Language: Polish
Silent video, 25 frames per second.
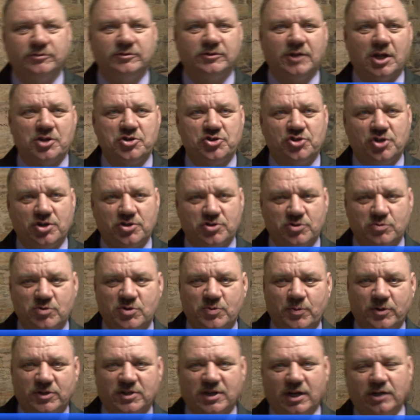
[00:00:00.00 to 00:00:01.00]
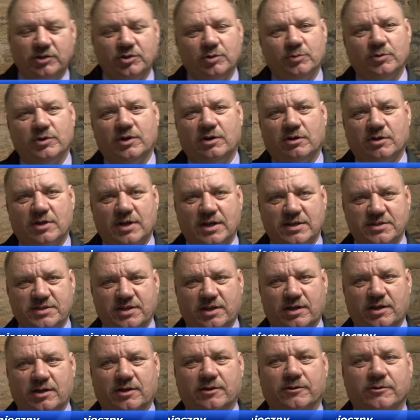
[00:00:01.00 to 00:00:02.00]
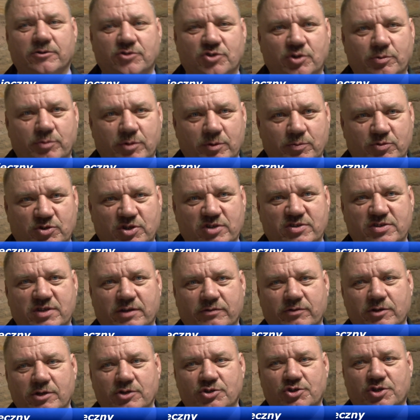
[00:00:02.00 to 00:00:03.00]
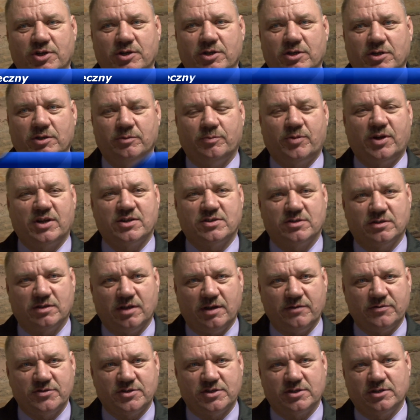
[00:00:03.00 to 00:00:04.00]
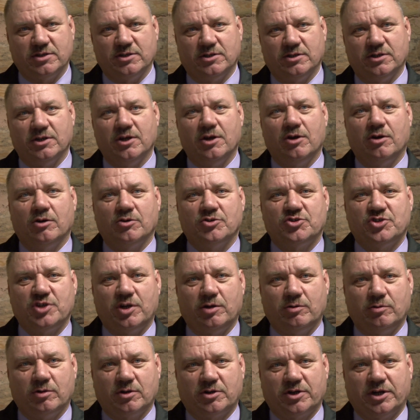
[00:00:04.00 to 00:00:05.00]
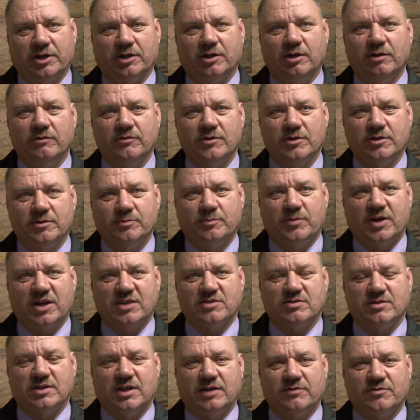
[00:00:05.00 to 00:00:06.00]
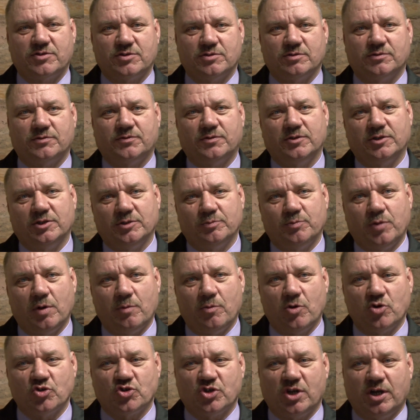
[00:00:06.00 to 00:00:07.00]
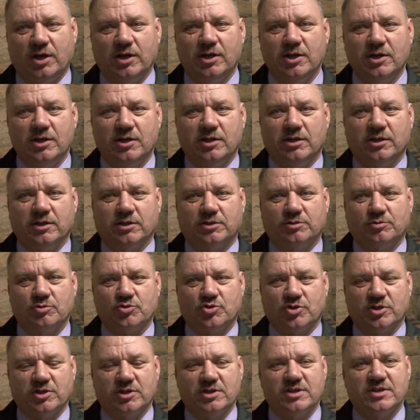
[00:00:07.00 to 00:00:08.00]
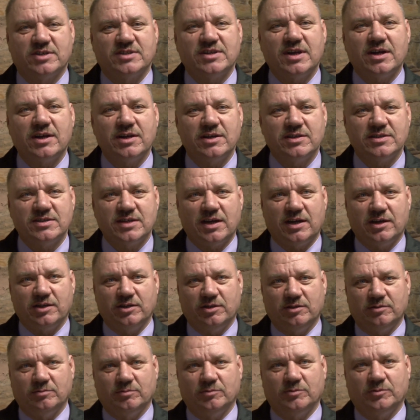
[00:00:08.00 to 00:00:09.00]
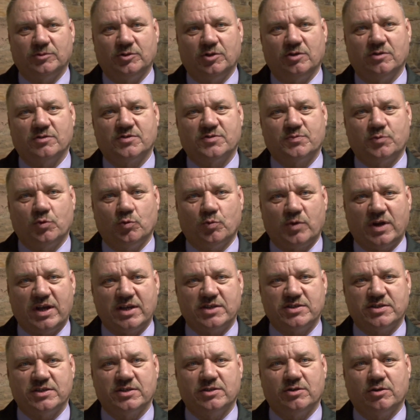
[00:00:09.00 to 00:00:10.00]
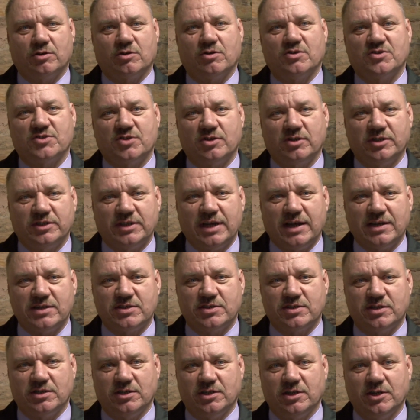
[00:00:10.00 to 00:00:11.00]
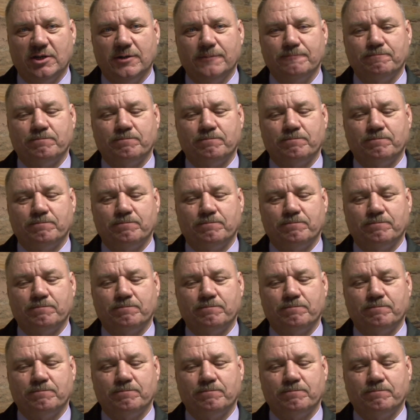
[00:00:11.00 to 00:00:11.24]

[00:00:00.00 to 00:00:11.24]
Na dzisiejszym spotkaniu była okazja, żeby przedstawili się pracodawcy, oddział okręgowy pracodawców y, Pomorza, y, którzy zachęcają do współpracy, do konsolidacji.